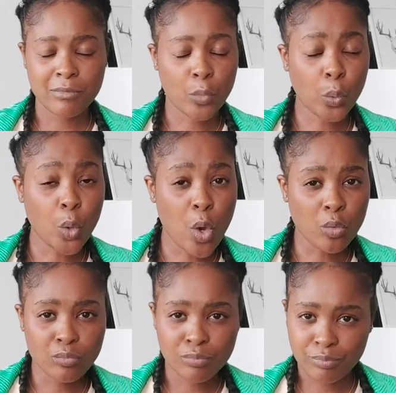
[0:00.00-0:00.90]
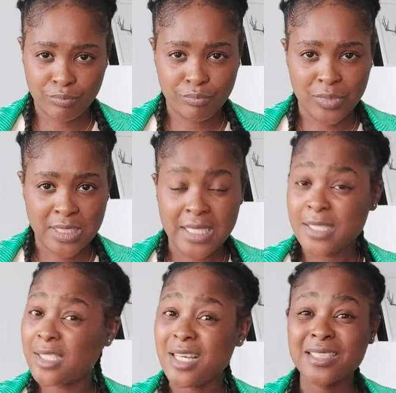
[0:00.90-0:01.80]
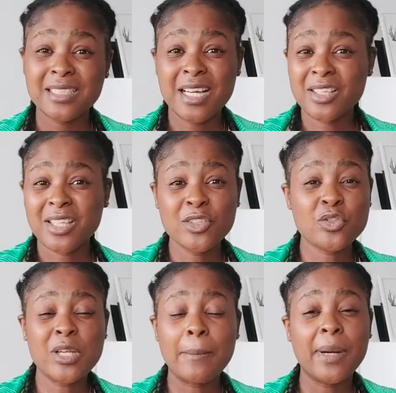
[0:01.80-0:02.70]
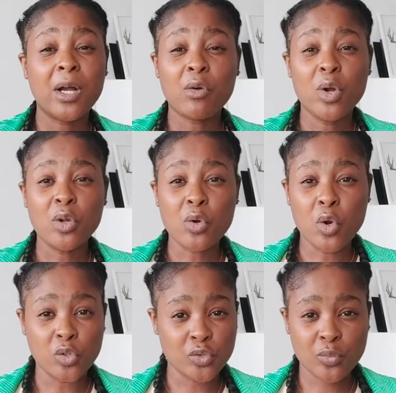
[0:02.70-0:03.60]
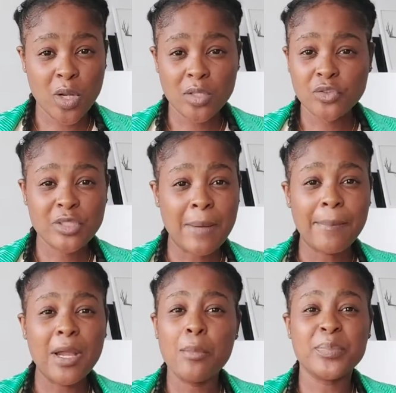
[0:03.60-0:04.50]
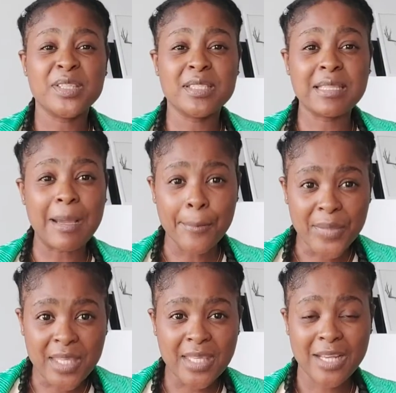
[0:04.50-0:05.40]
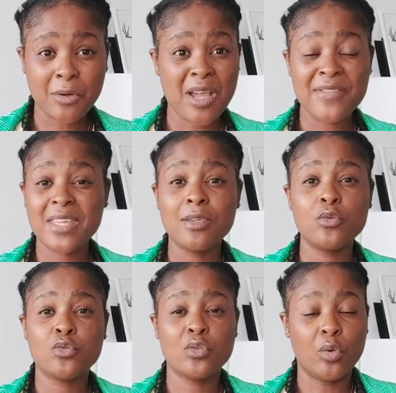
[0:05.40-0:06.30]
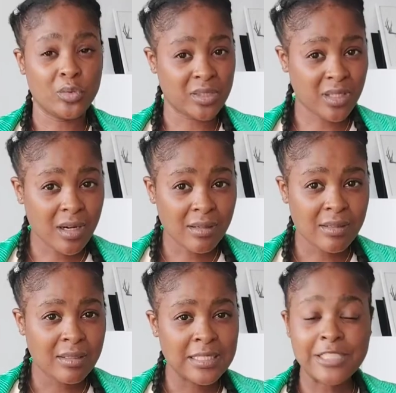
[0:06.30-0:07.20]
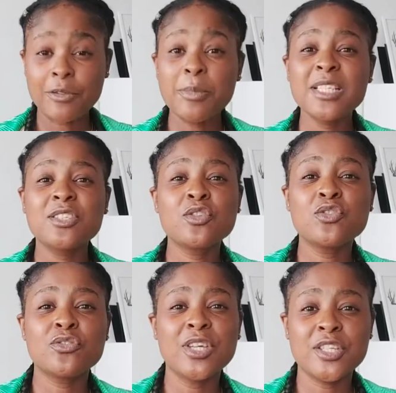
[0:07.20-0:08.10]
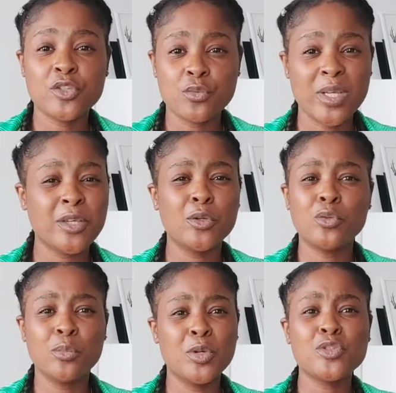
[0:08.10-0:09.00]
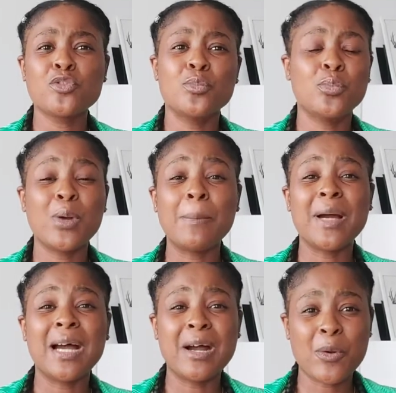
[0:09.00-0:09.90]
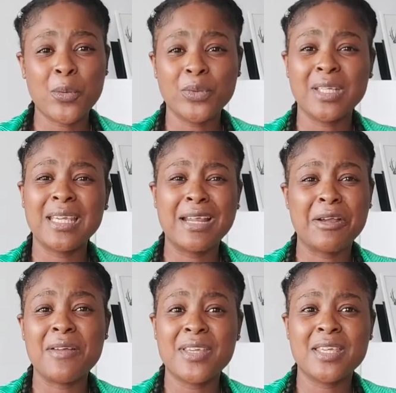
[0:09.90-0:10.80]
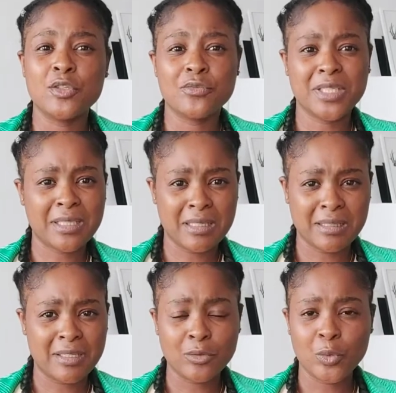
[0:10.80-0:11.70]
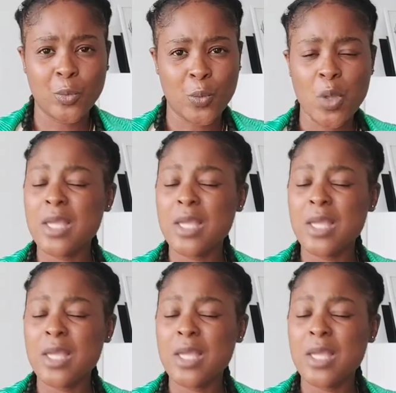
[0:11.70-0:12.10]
Non. Si à 30 ans, tu n'as pas encore un conjoint, tu n'as pas un petit ami, quelqu'un avec qui tu t'entends, ça ne veut pas dire que tu as échoué, que demain tu ne pourras pas rencontrer quelqu'un avec qui tu vas t'entendre. Non.